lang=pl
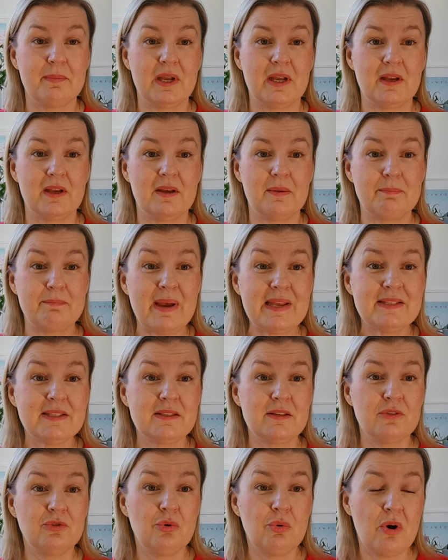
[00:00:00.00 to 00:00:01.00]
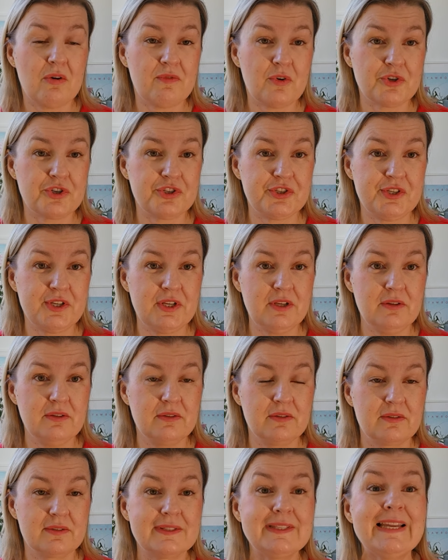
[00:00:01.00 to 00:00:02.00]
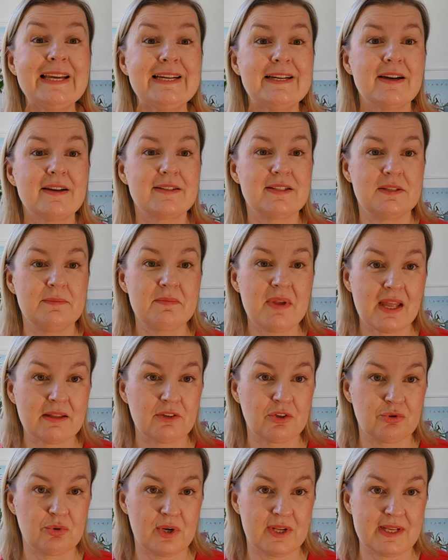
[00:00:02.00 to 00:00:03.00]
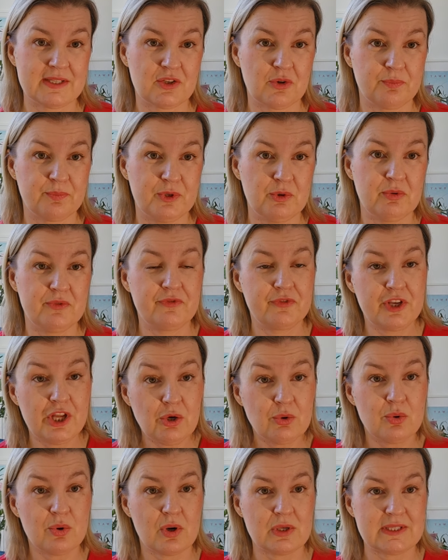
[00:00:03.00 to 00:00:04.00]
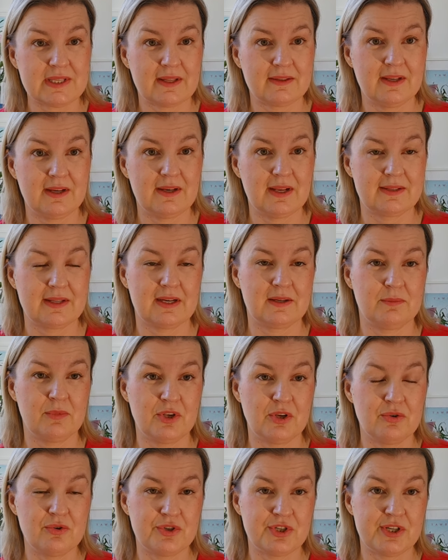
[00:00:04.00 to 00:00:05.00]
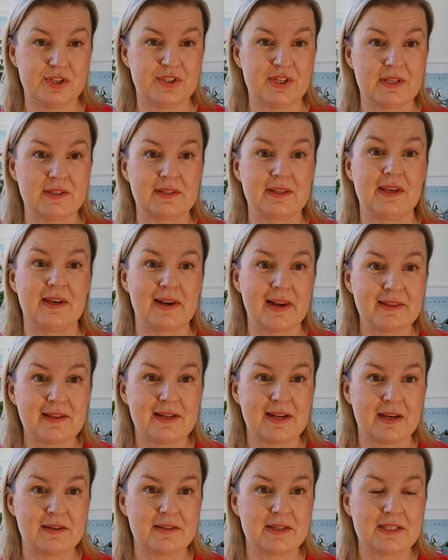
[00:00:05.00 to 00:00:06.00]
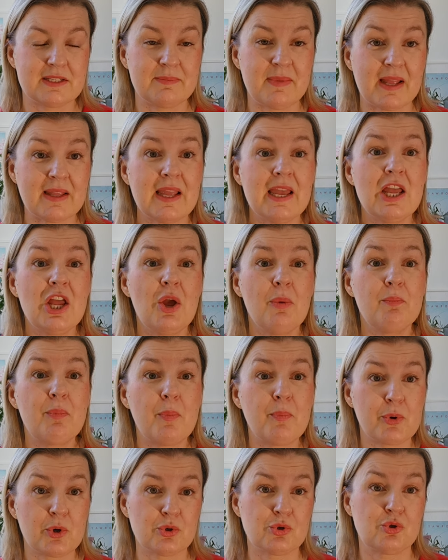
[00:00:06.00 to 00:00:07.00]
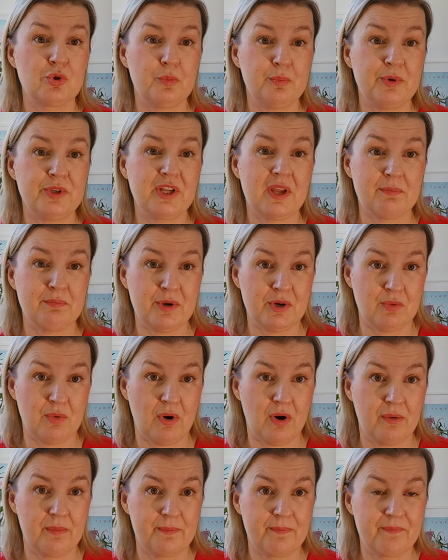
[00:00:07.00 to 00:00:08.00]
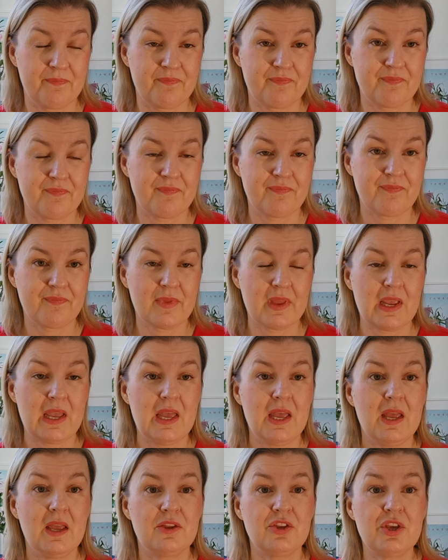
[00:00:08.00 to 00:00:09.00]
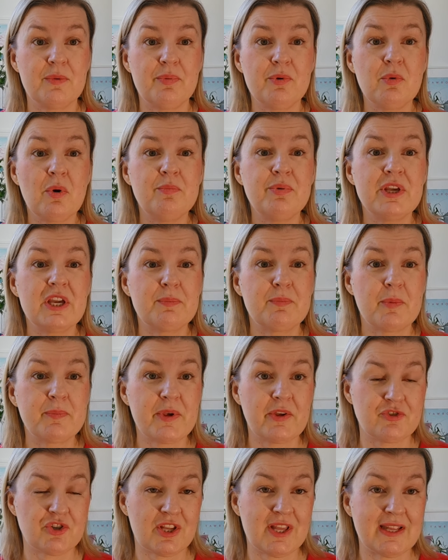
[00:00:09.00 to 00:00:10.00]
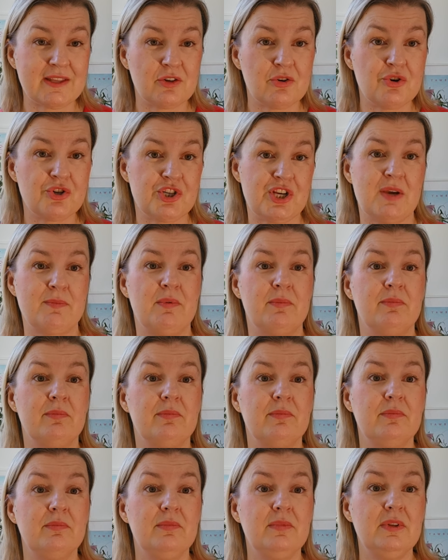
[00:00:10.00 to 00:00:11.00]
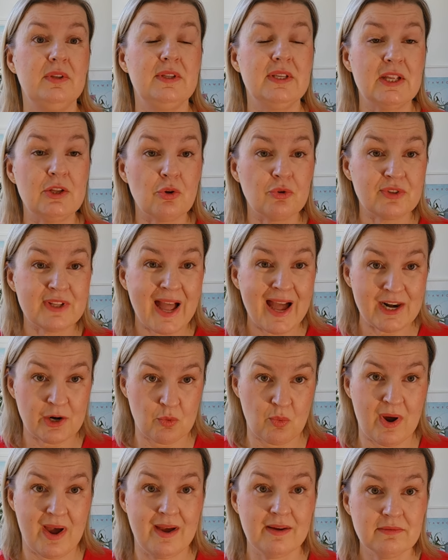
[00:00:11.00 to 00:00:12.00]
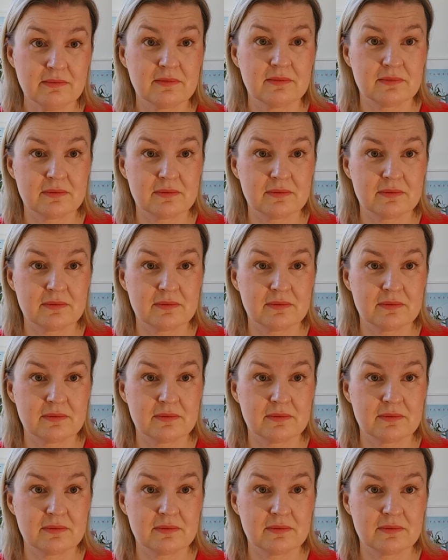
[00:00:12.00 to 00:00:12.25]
E, bez duchowości tych zmian, które nastąpiły w kilku ostatnich latach mojego życia, takich radykalnych zmian, po prostu by nie było. Nie byłoby ich po pierwsze dlatego, że ja bym nie dotarła